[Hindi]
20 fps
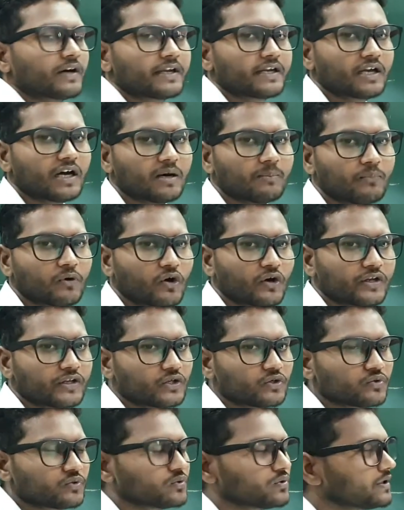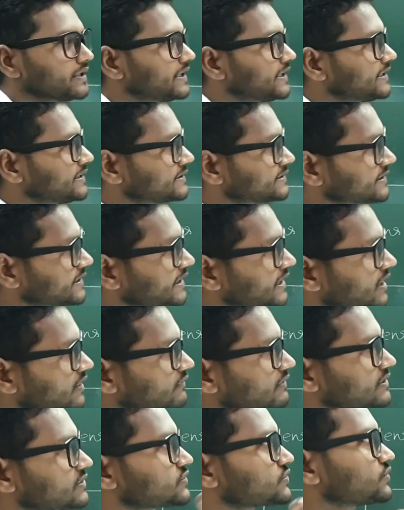वन अपॉन यू इज़
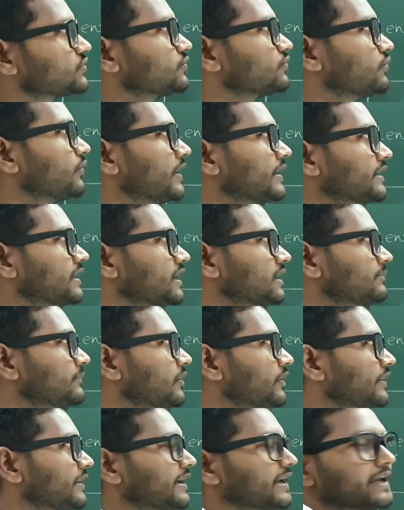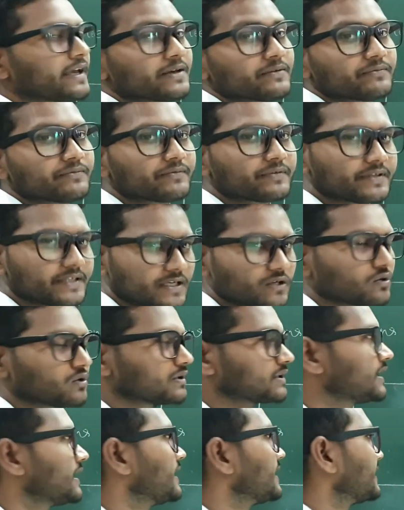इक्वल्स टू वन अपॉन एफ ये होता